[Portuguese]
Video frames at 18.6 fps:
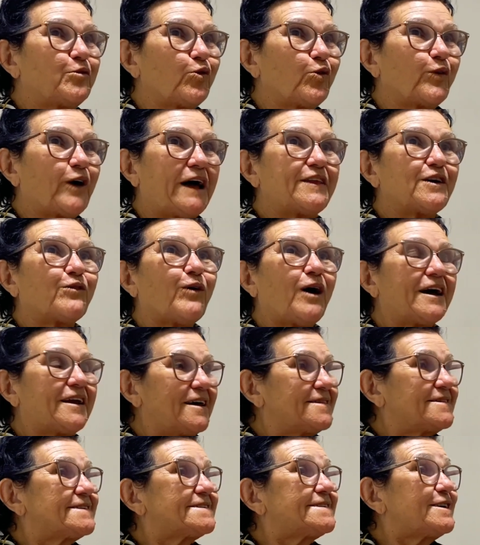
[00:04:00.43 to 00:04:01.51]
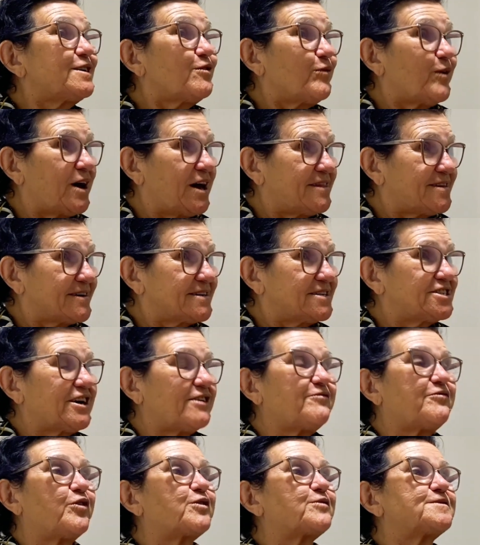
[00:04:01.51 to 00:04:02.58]
no lugar de 40, 50 que já
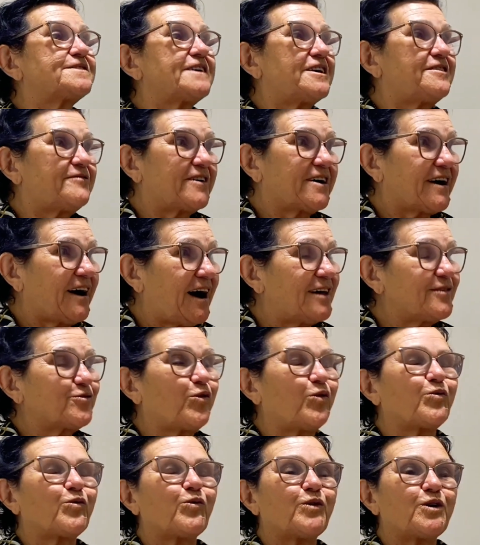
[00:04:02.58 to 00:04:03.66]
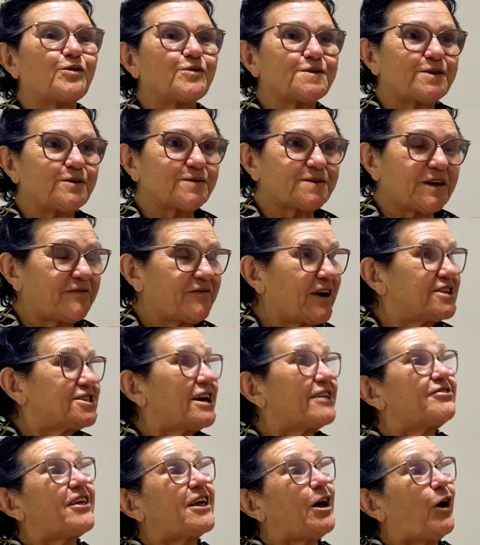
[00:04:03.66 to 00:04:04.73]
foram certificados, concluíram o seu certificado.
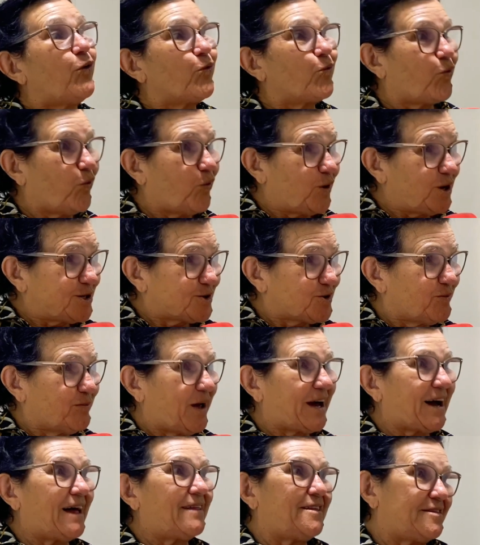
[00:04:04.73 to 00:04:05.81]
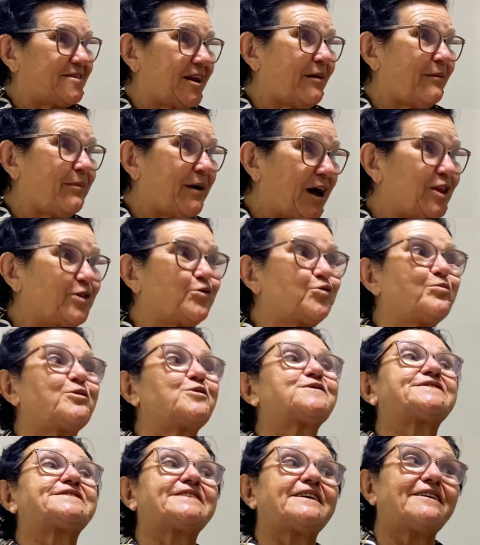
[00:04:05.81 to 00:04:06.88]
Já tem alguns no mercado de trabalho, um número
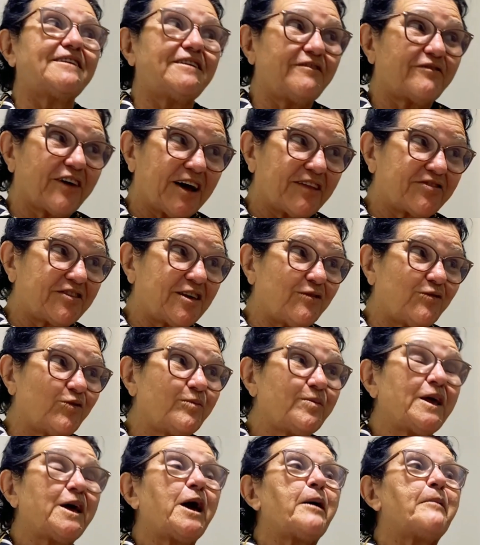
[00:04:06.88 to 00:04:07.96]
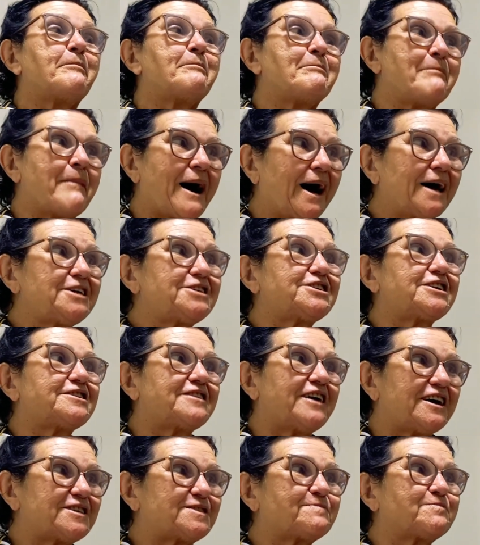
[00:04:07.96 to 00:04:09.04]
significativo, mais de
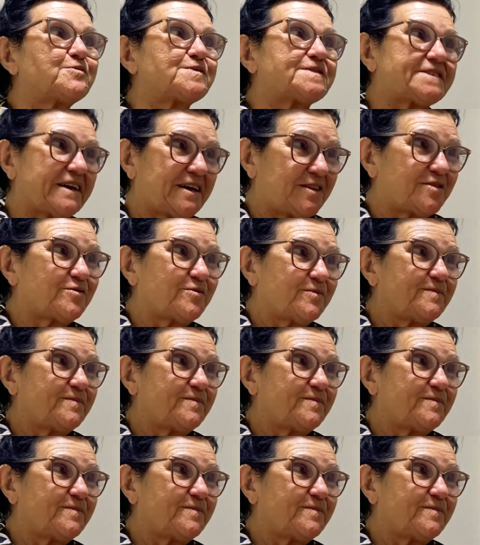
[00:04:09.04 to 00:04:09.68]
10%.